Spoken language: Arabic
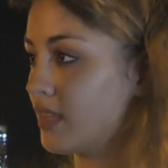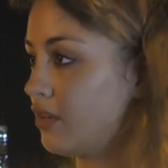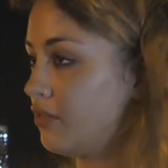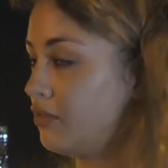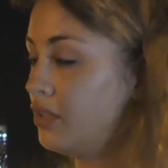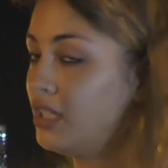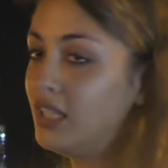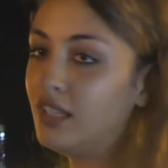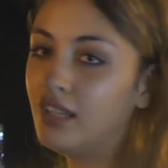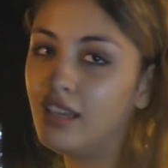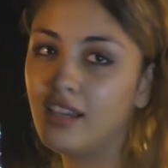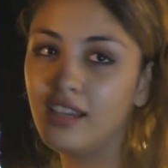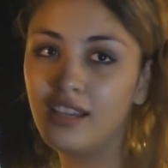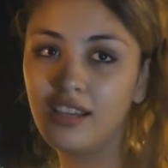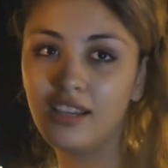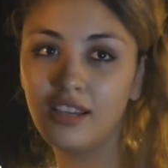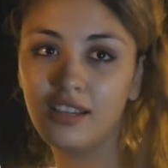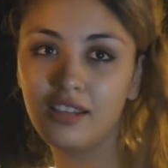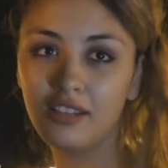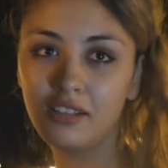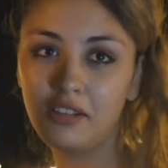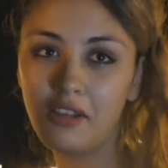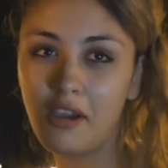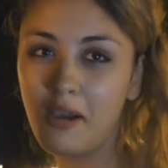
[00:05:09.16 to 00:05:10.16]

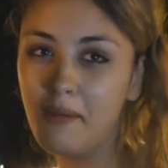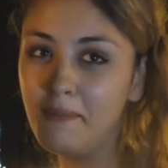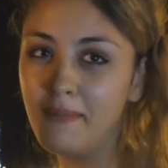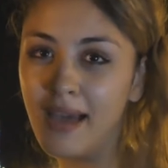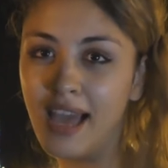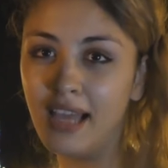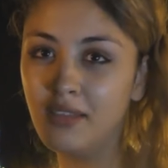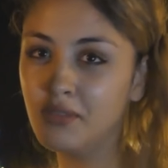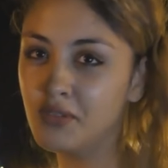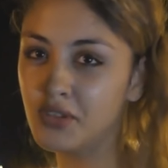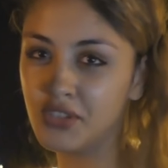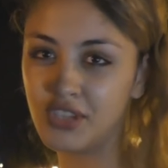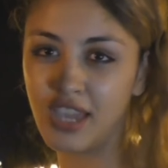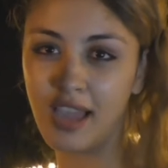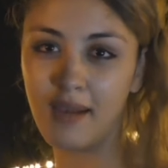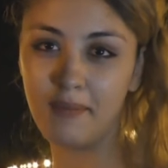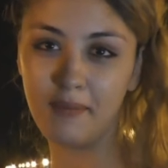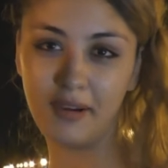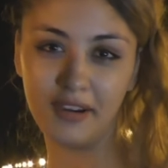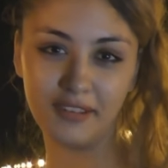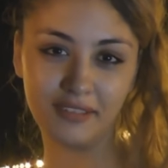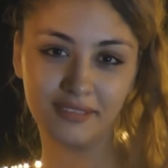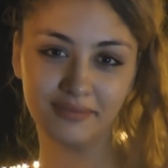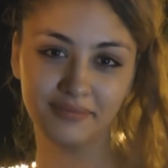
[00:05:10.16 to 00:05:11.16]
والحب ما عندوش اعمار
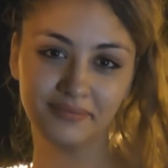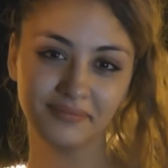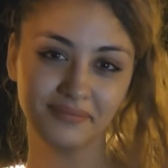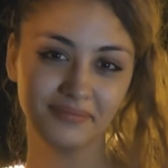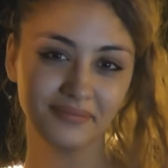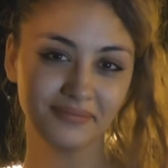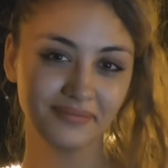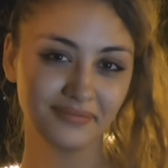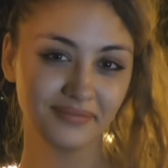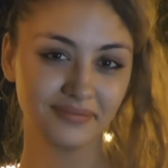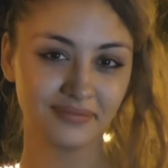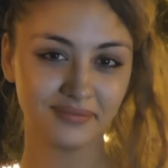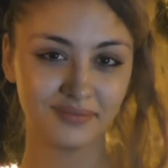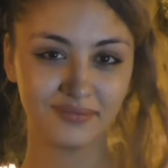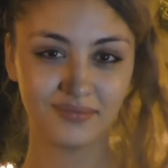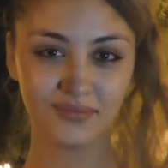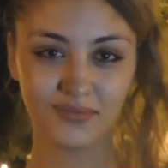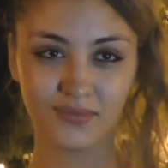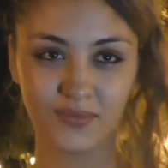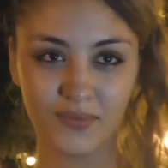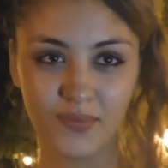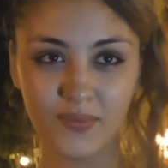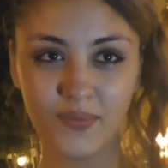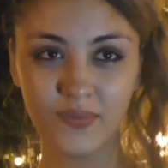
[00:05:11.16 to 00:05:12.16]
اعطيني المواصفات اللي
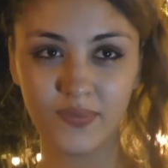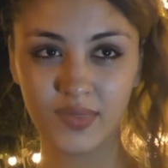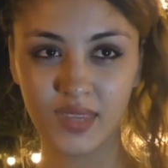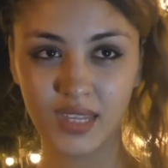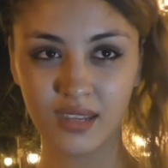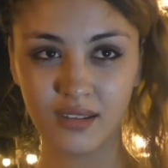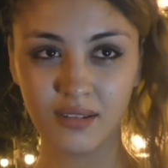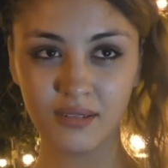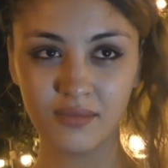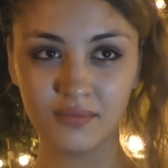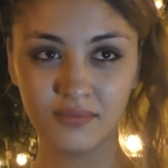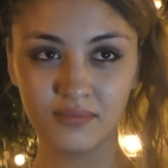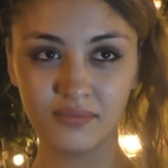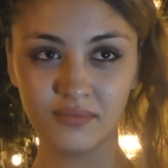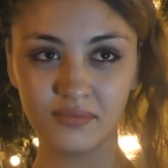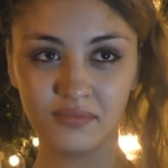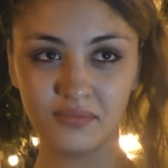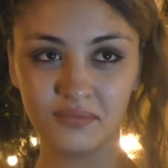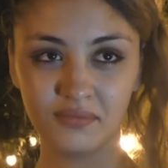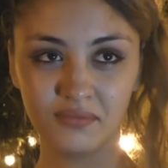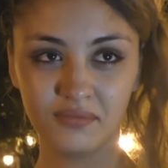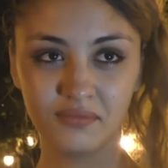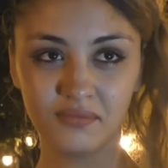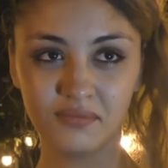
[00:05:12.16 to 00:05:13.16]
تحبهم في الراجل
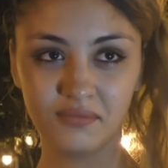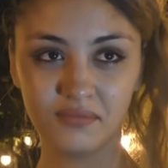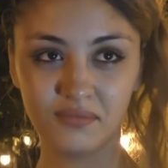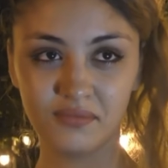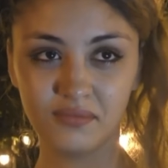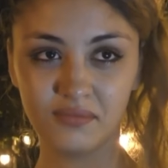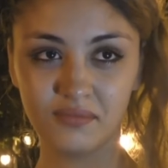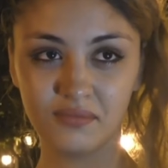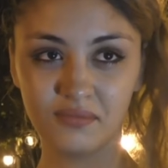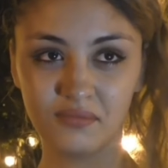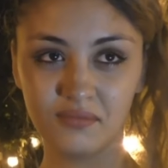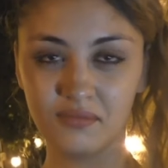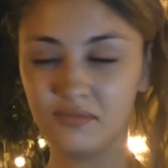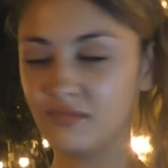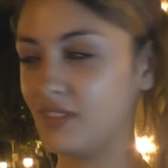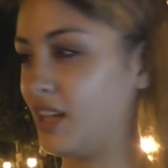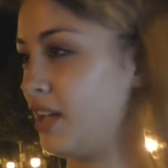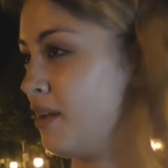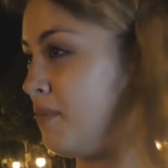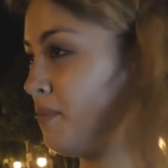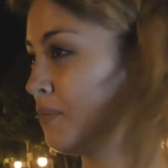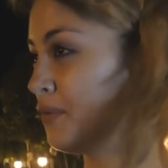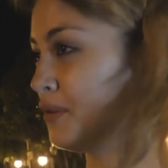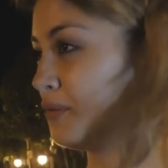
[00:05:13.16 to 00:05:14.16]

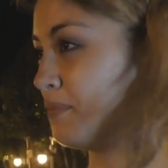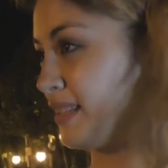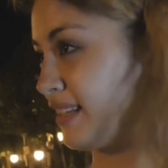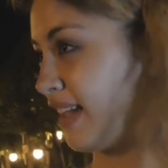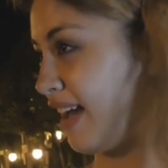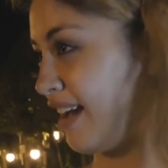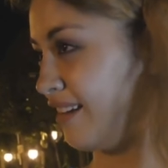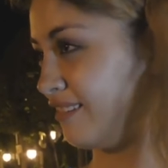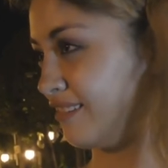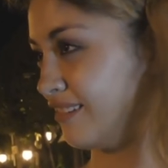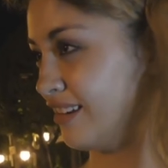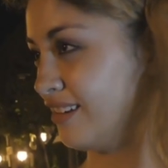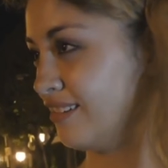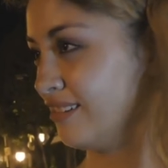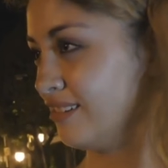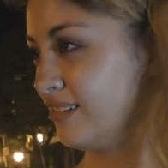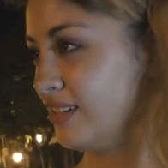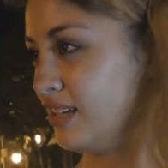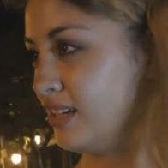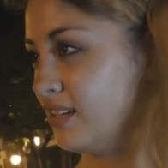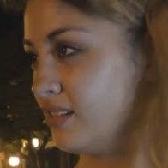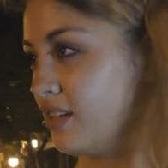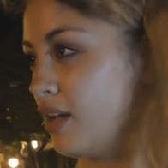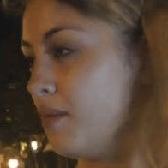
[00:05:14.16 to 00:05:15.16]
نحبه متحرر
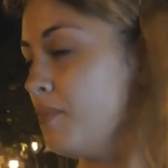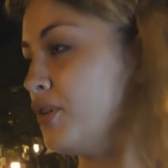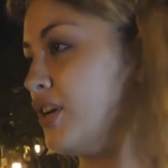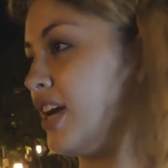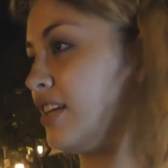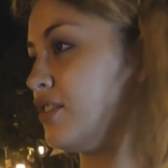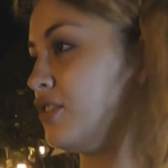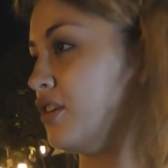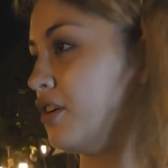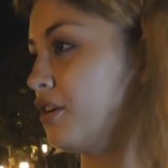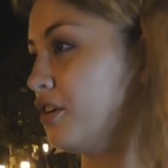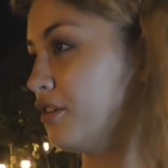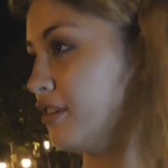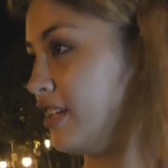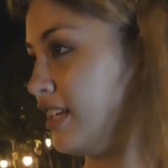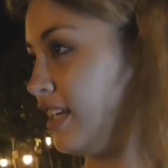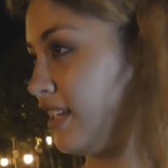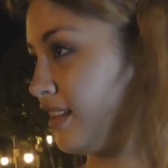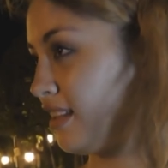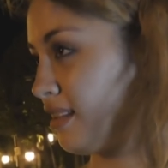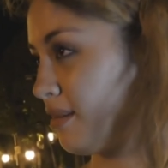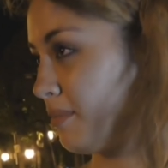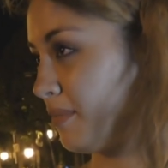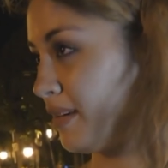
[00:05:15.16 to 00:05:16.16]
نحبه يعطي
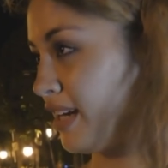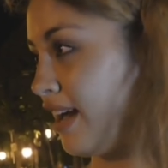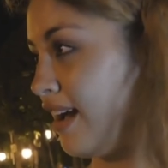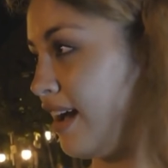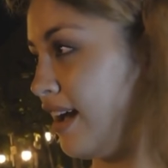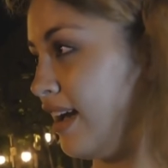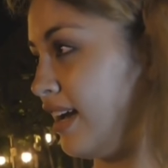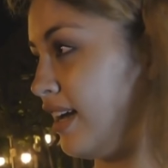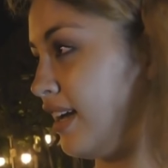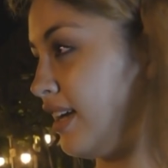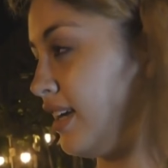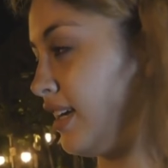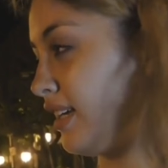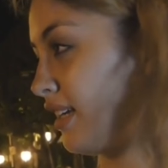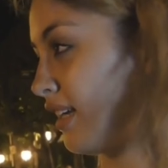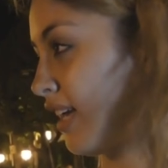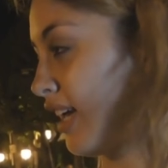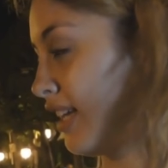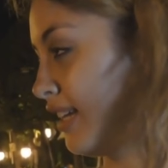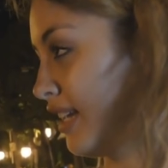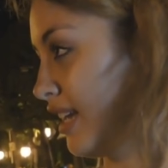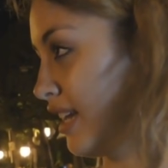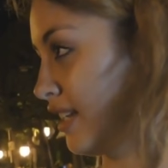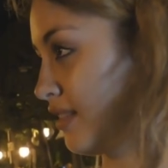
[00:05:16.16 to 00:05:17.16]
حرية المرأة
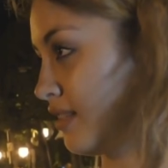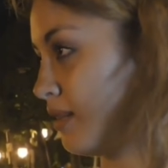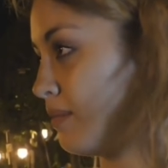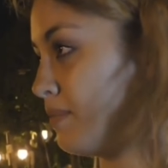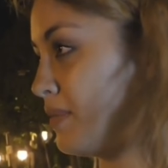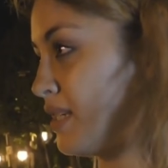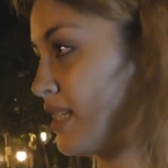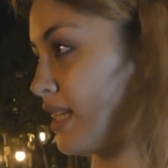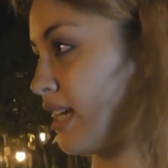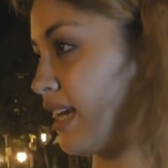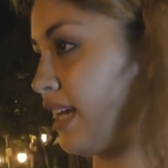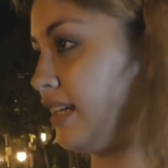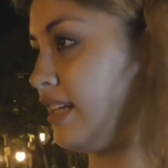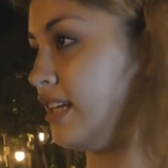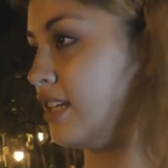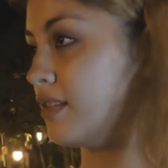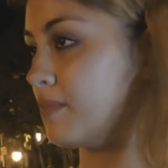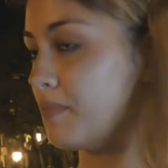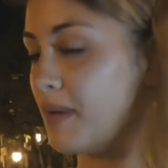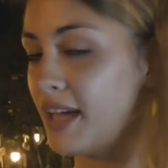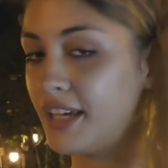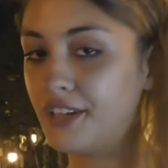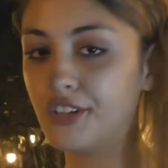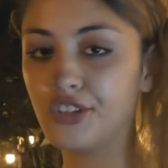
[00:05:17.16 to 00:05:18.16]
يخليها تلبس يخليها
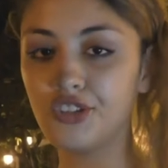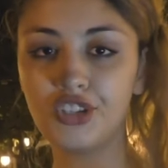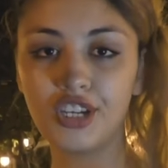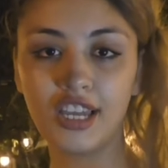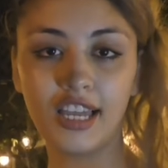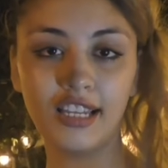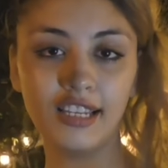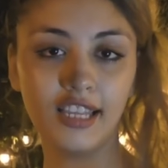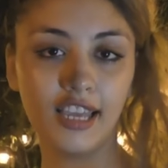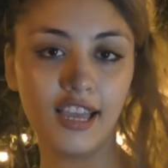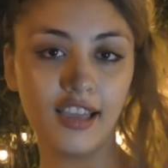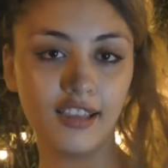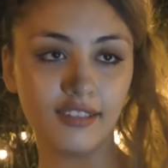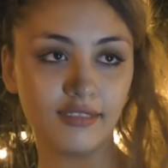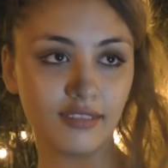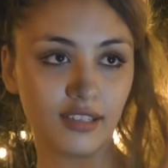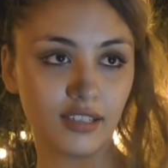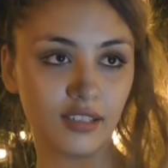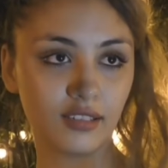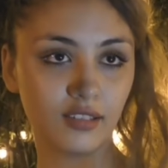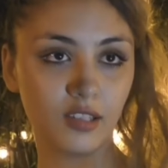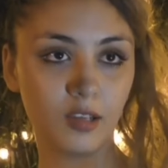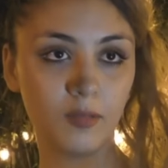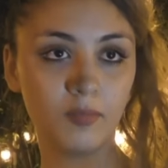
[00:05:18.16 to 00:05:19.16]
تماكيج يخليها
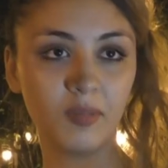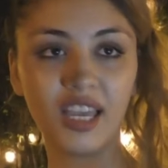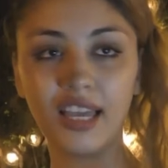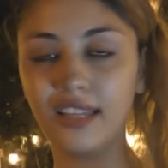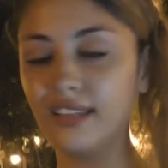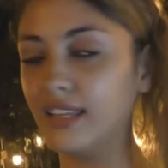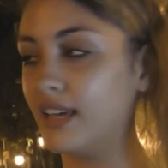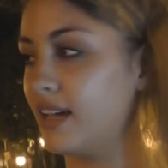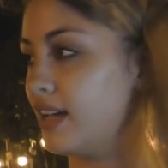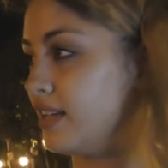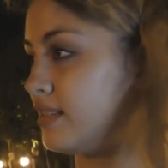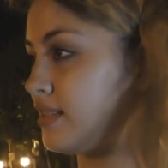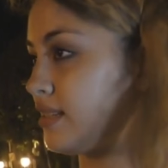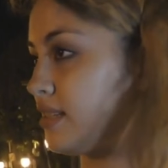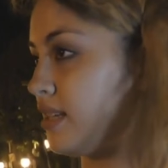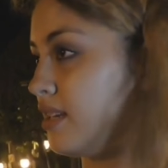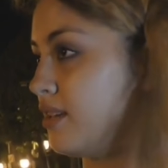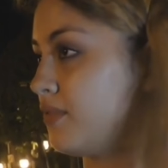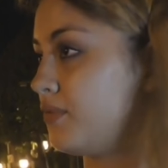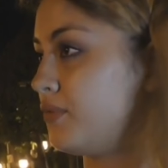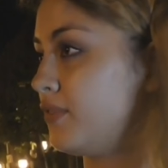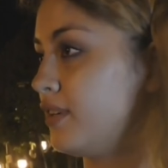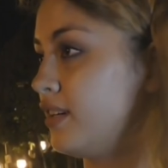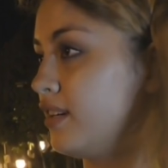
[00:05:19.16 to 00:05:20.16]
تخدم يخليها
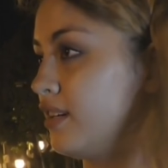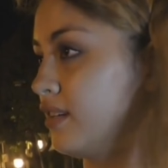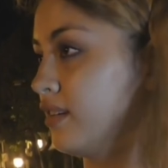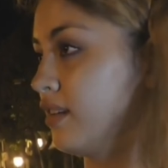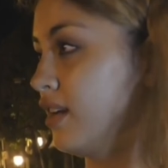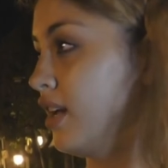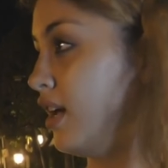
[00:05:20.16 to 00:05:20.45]
تسافر